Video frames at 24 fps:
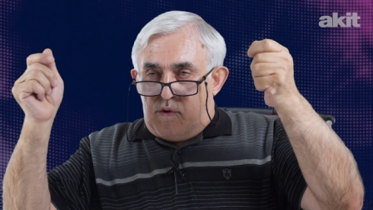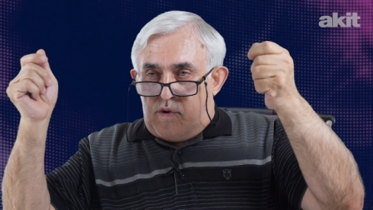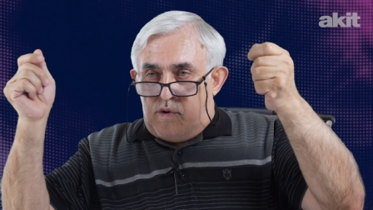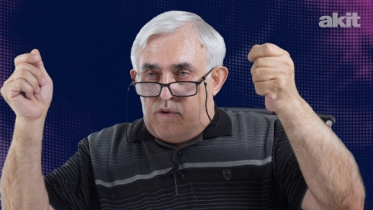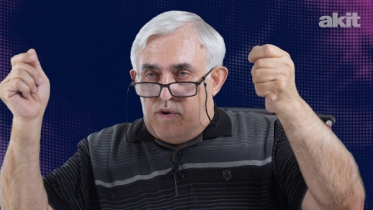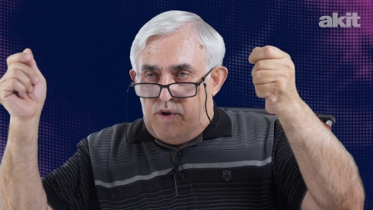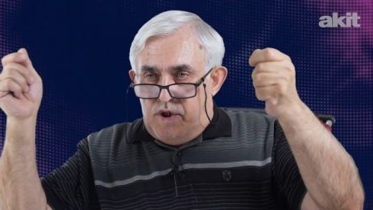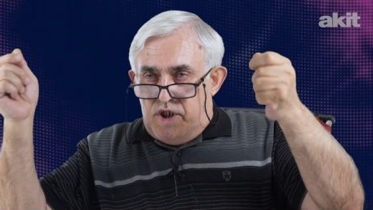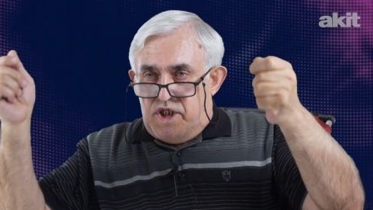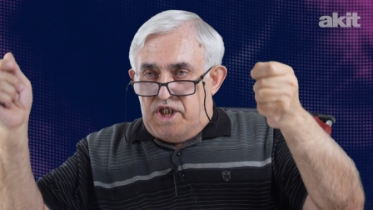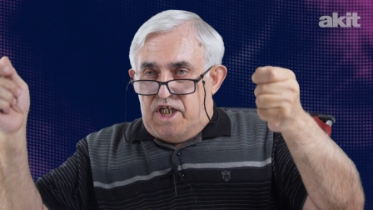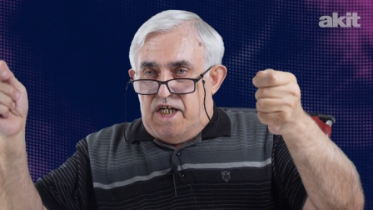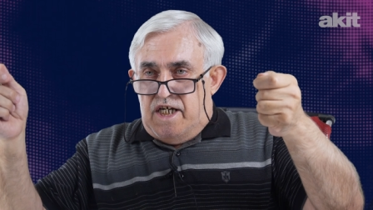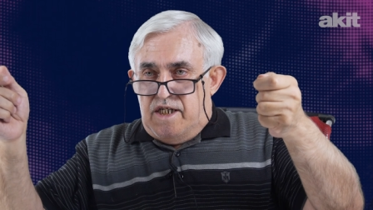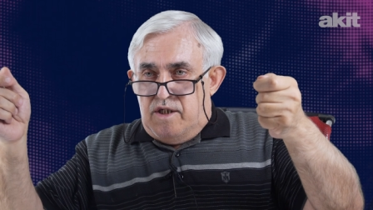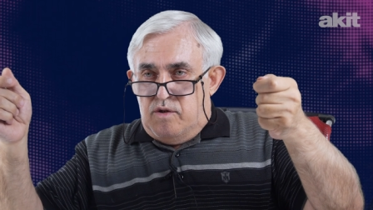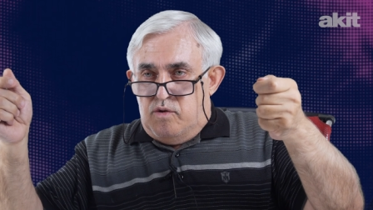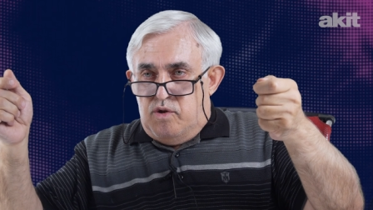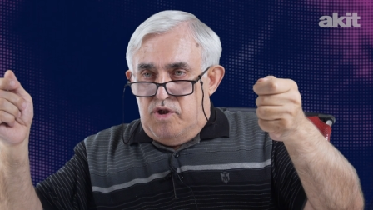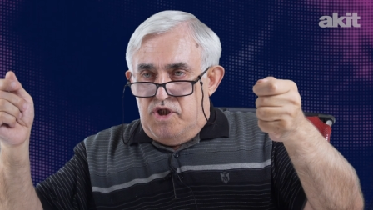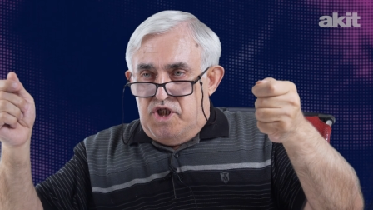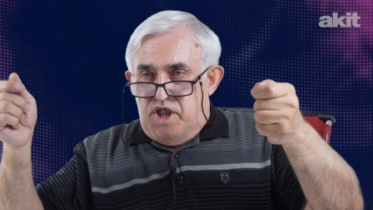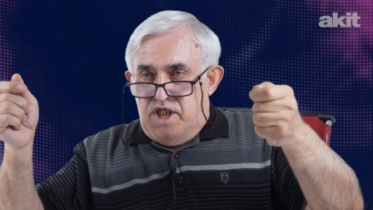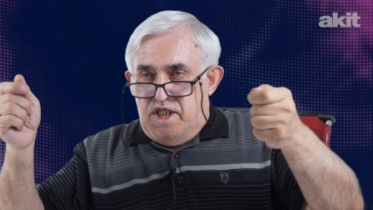Turist karı
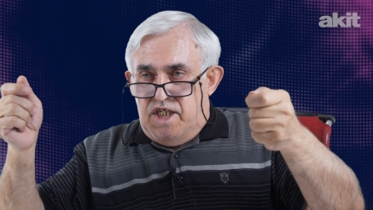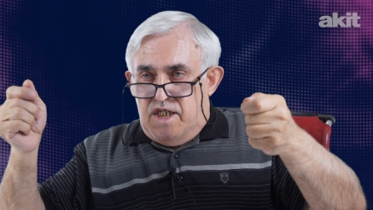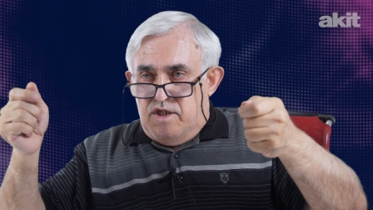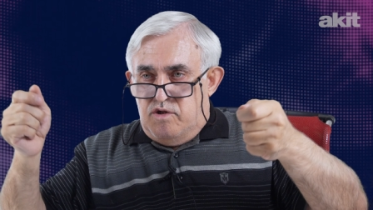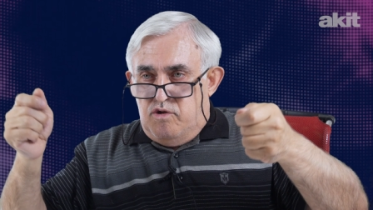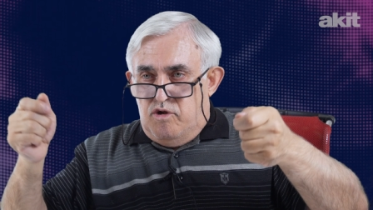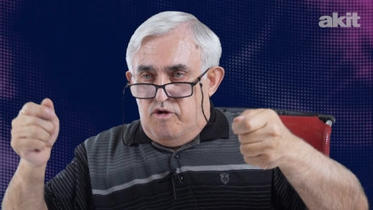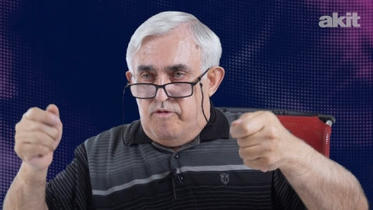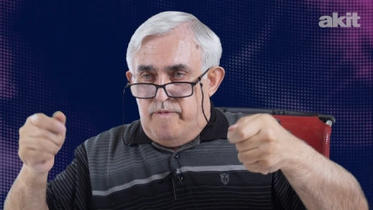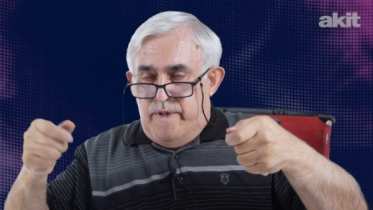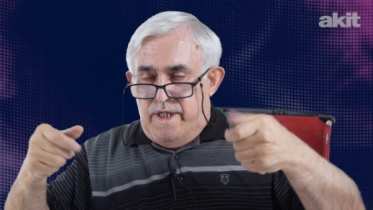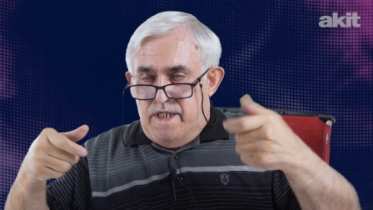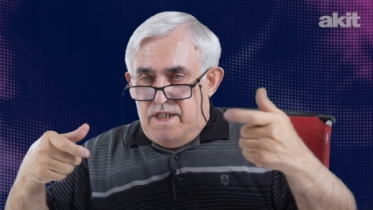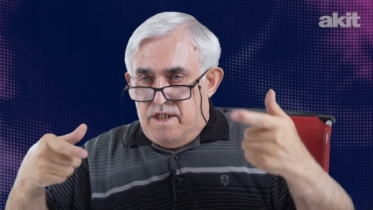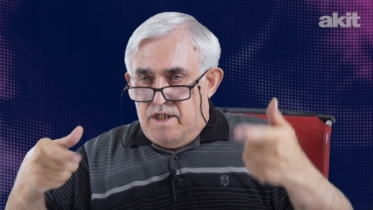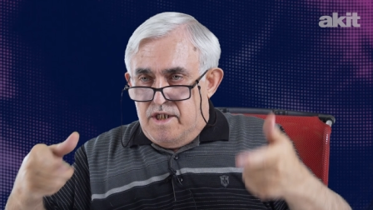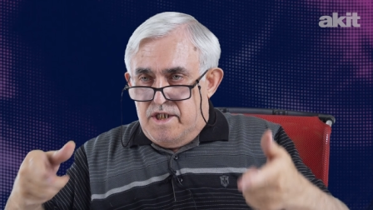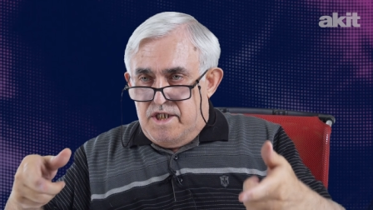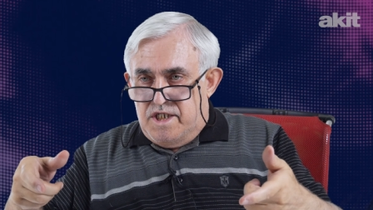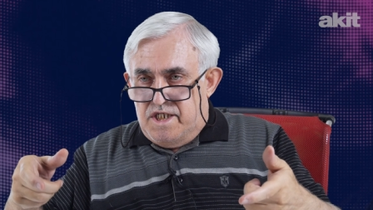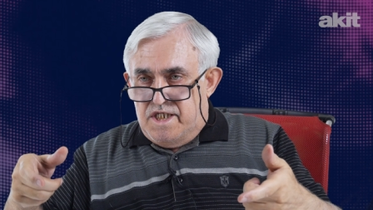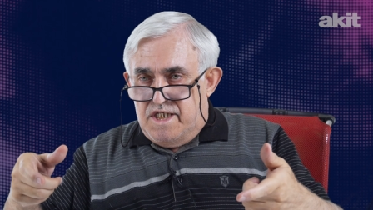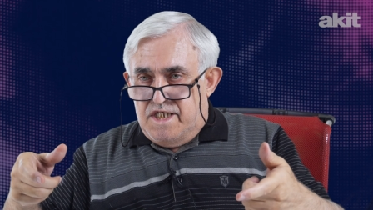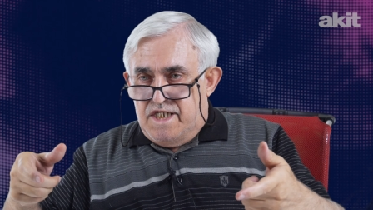koca da diyor beni
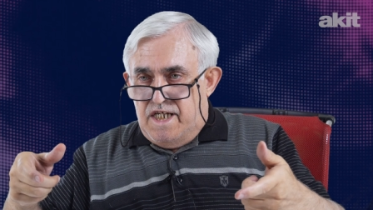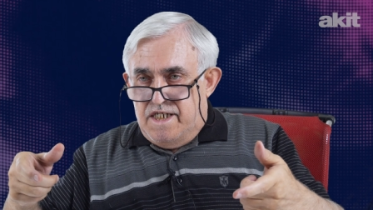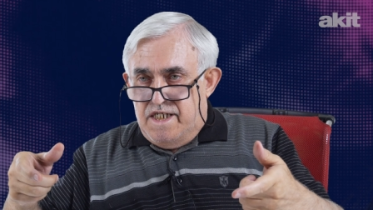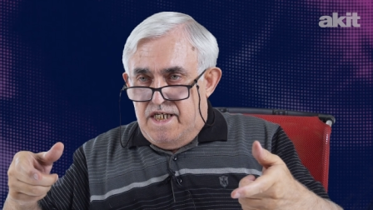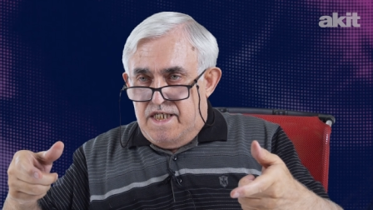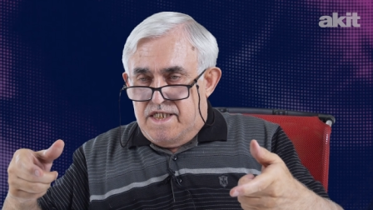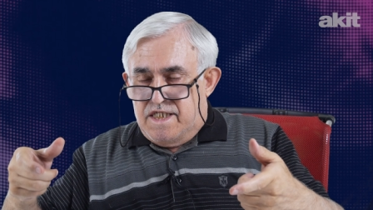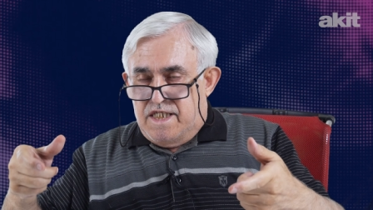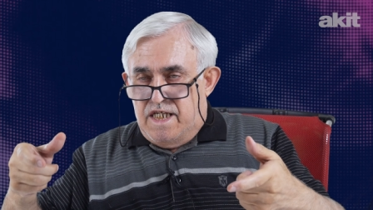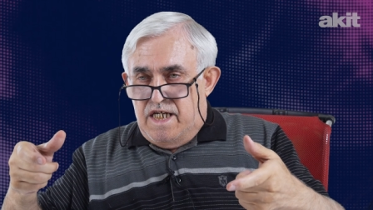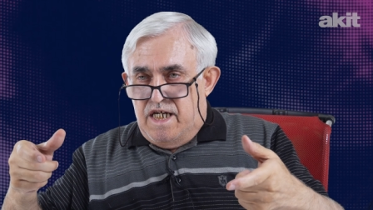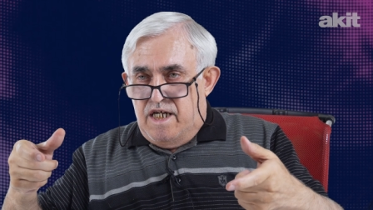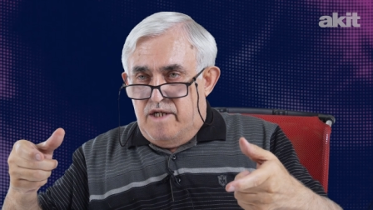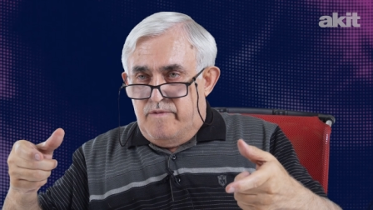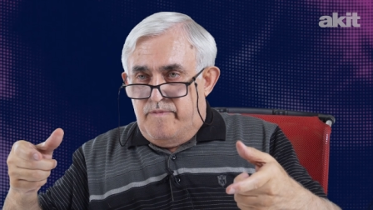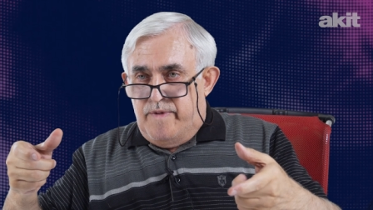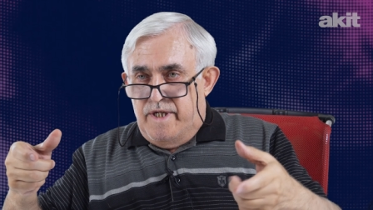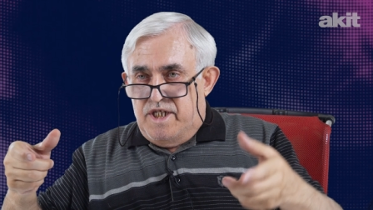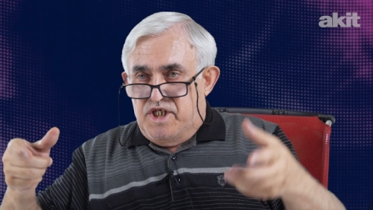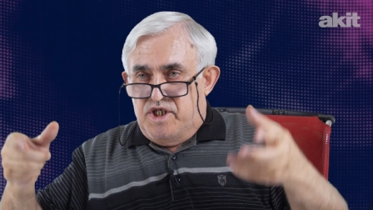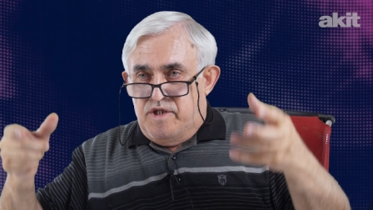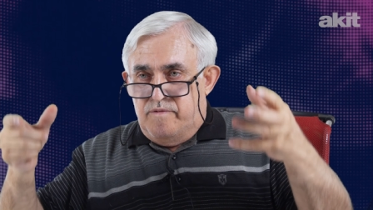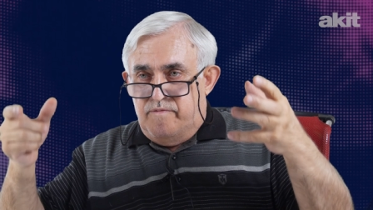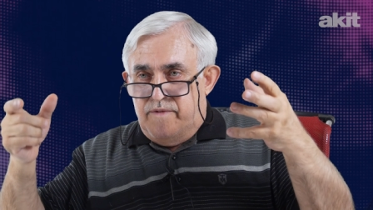hırsız zannettiler
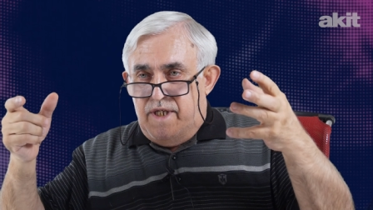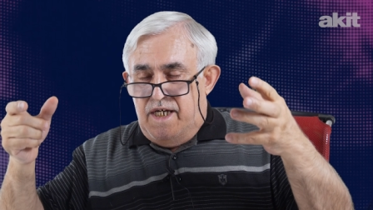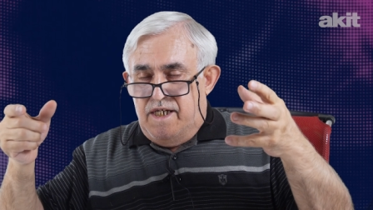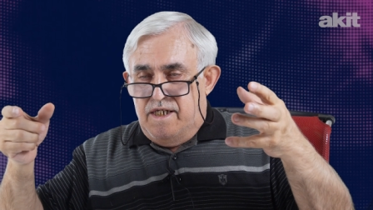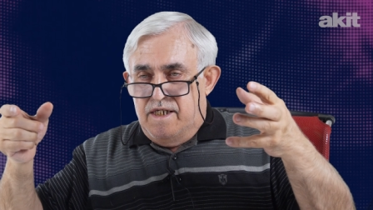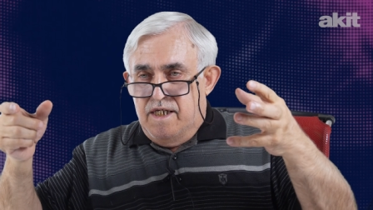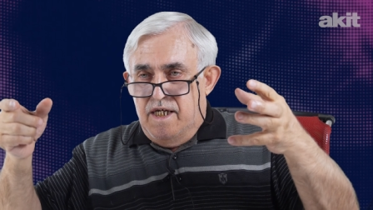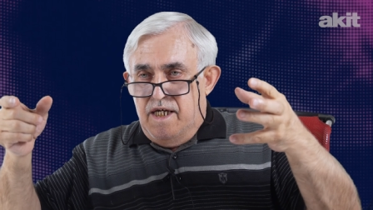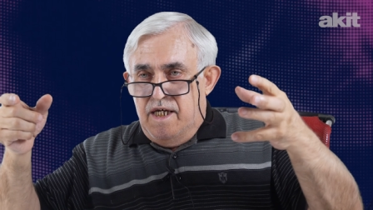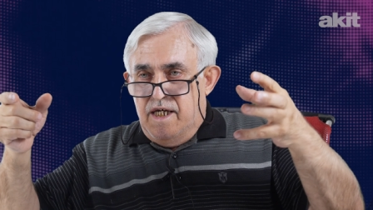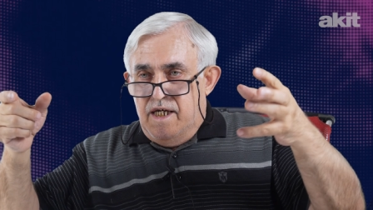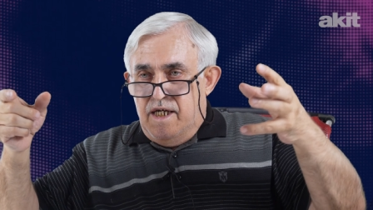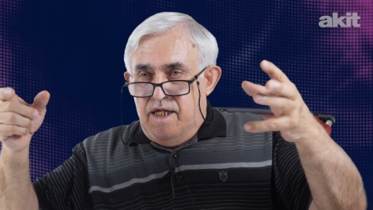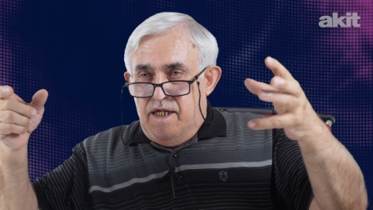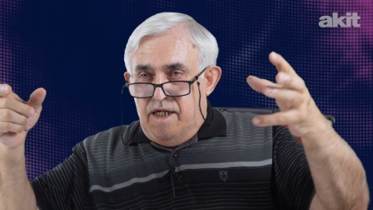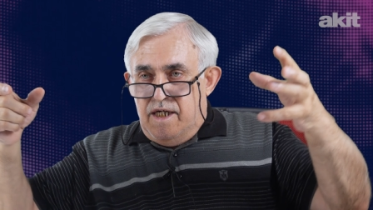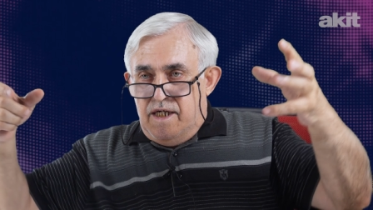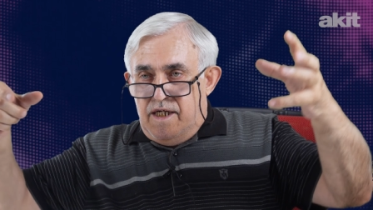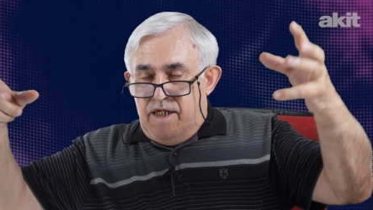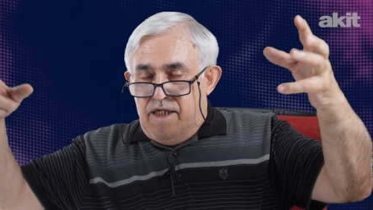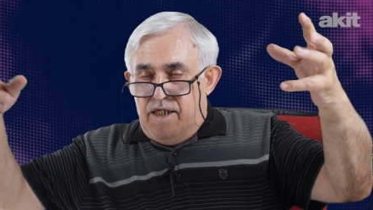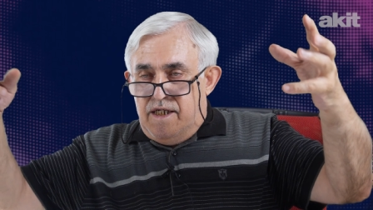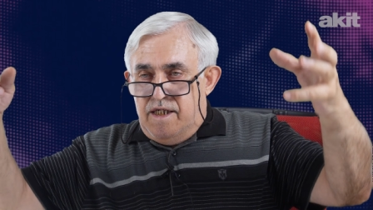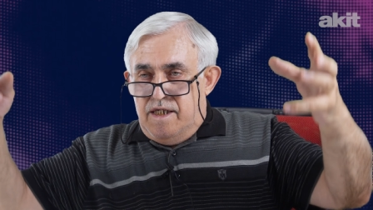peşimden
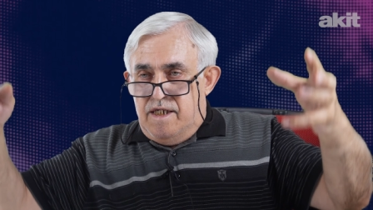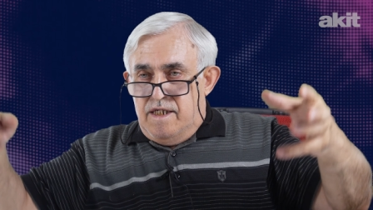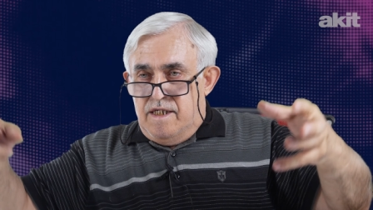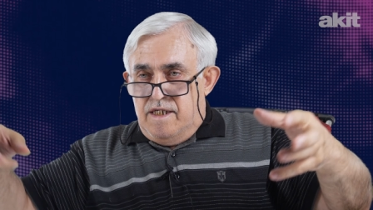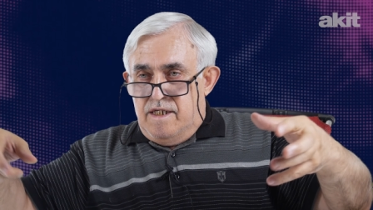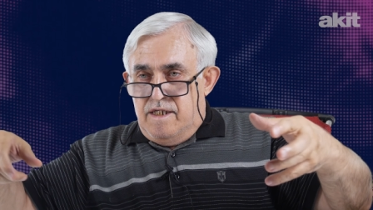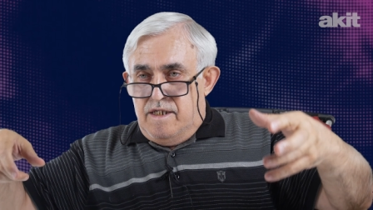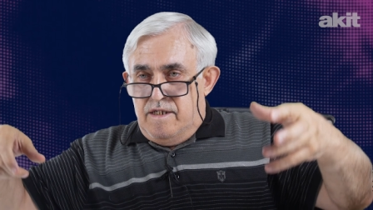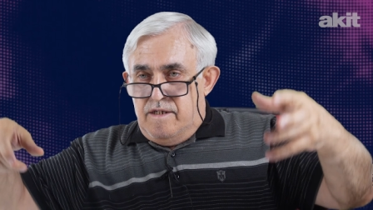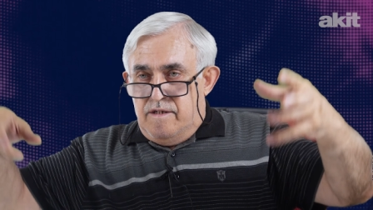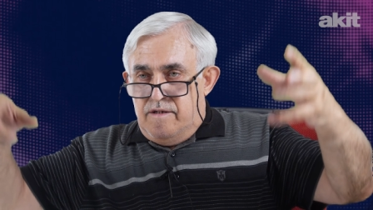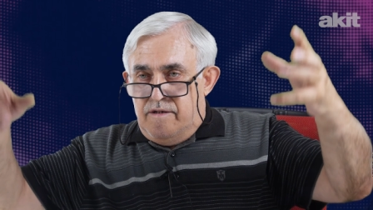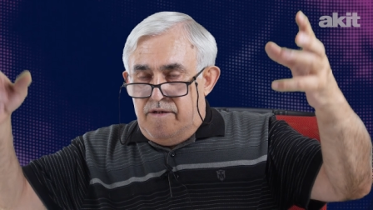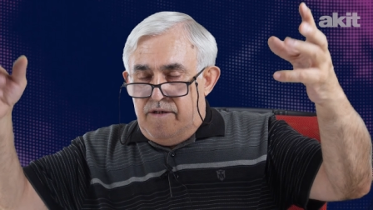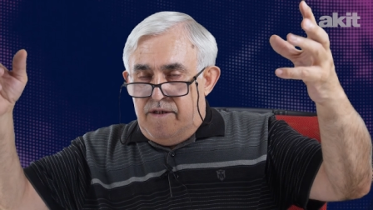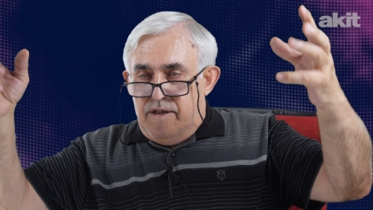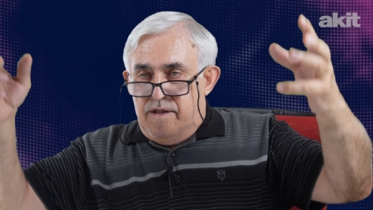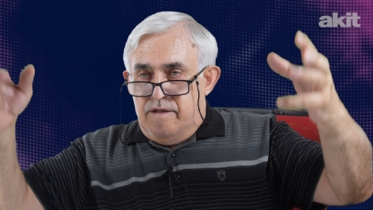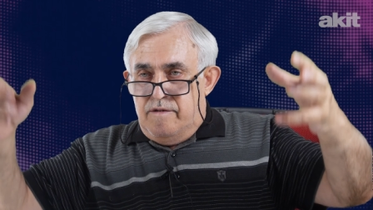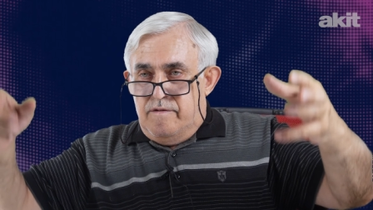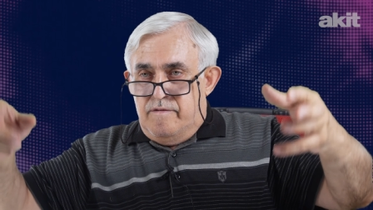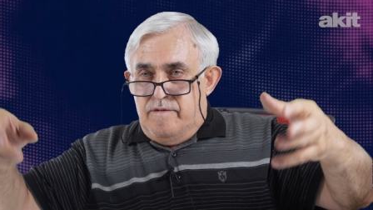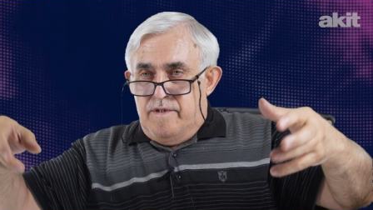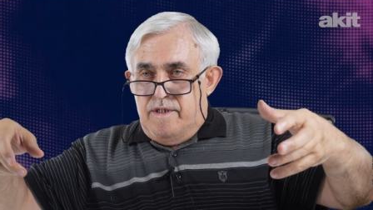e,